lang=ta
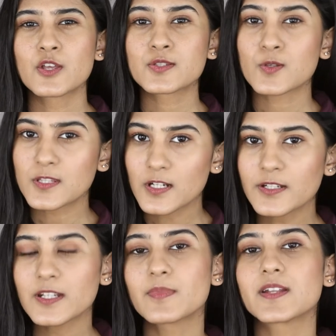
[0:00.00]
ஸோ
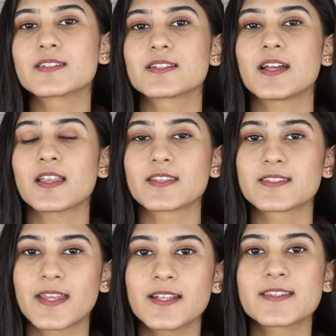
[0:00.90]
தேர்ட்டி மினிட்ஸில் அந்த
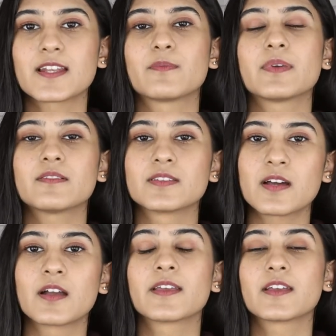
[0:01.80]
ஸ்னேல்ஸ் எல்லாமே வந்து
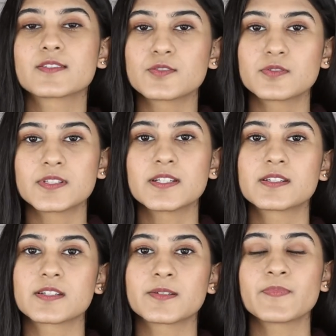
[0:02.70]
அங்கங்கே
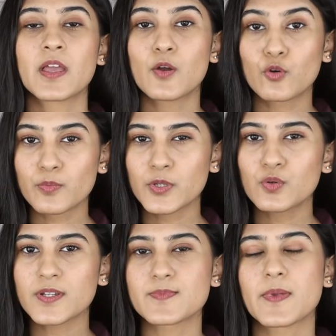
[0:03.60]
சுற்றிட்டு ஒரு
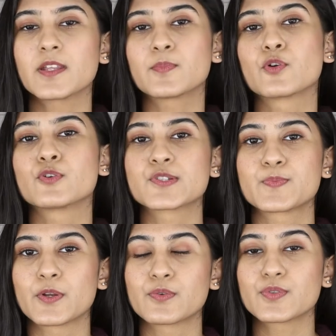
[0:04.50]
மியூக்கஸ் மாதிரி ப்ரொடியூஸ்
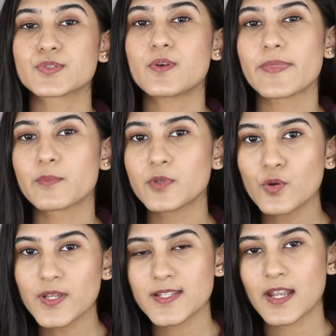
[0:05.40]
பண்ணும் ஸோ அந்த
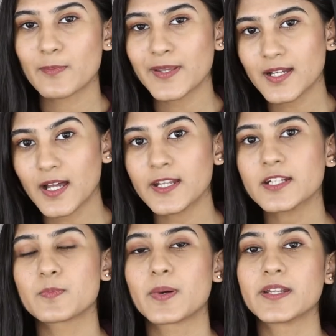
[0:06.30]
மியூக்கஸ் எல்லாமே
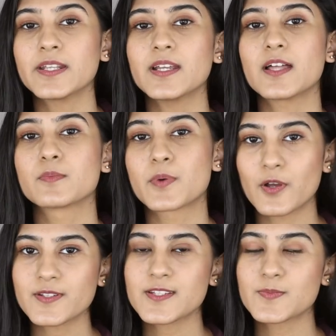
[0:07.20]
கலெக்ட் பண்ணி அதை
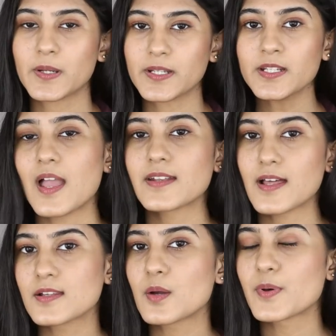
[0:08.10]
ப்ராசஸ் பண்ணி அண்ட்
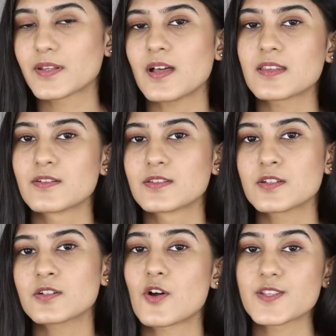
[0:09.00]
அதுக்கப்புறம் தான் அதை
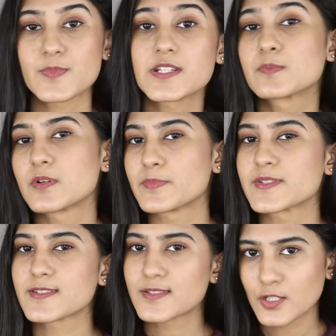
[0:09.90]
வந்து காஸ்மெட்டிக்
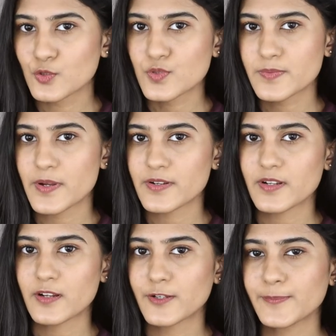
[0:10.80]
பர்பஸஸ்க்கு யூஸ்
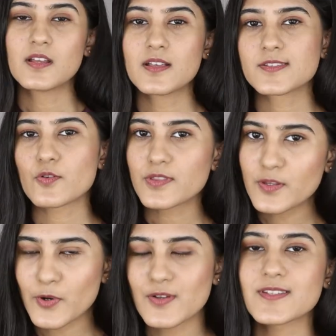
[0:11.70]
பண்ணுறாங்க ஸோ இந்த
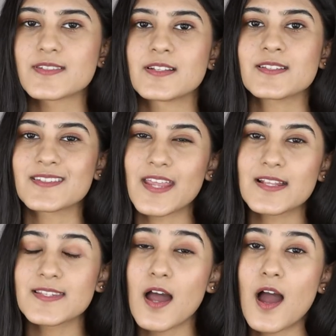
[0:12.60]
ப்ராசஸில்
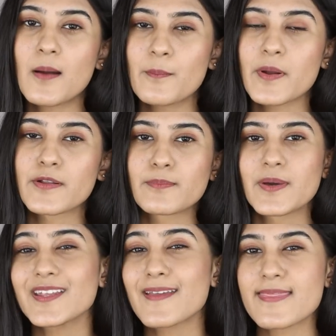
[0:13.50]
ஸ்னெயில்ஸை ஹார்ம் பண்ணுற
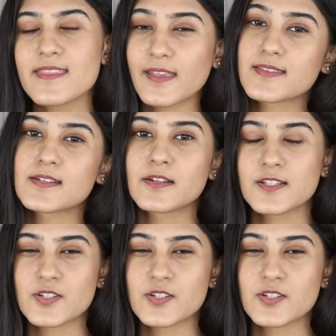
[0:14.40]
மாதிரி எந்த எக்ஸ்டர்னல்